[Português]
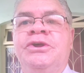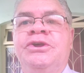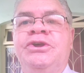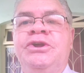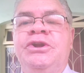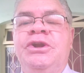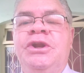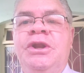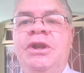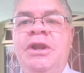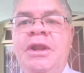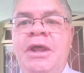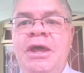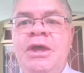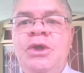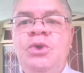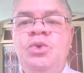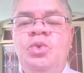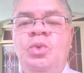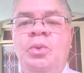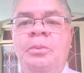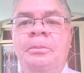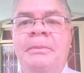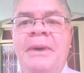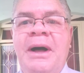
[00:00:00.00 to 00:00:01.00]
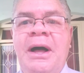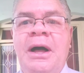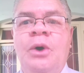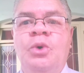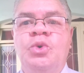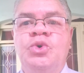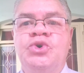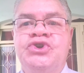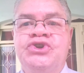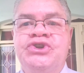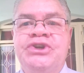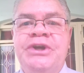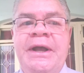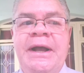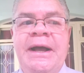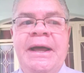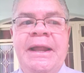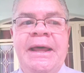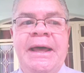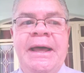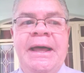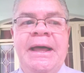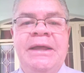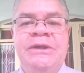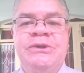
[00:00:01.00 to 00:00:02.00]
que nem o mal
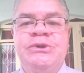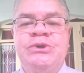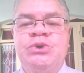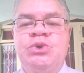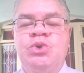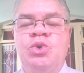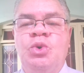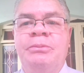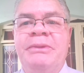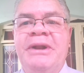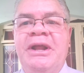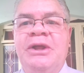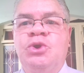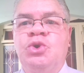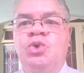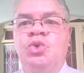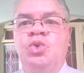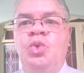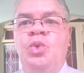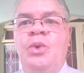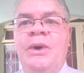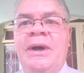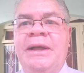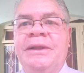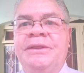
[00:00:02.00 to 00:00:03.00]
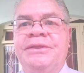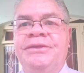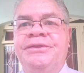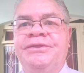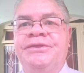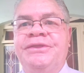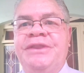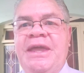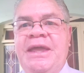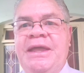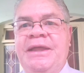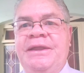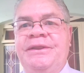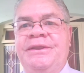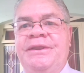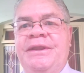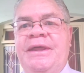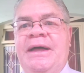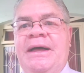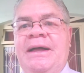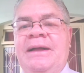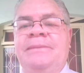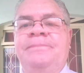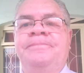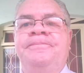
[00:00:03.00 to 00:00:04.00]
chegará sobre a tua
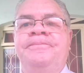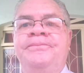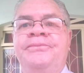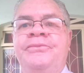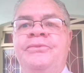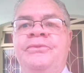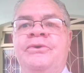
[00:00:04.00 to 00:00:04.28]
tenda.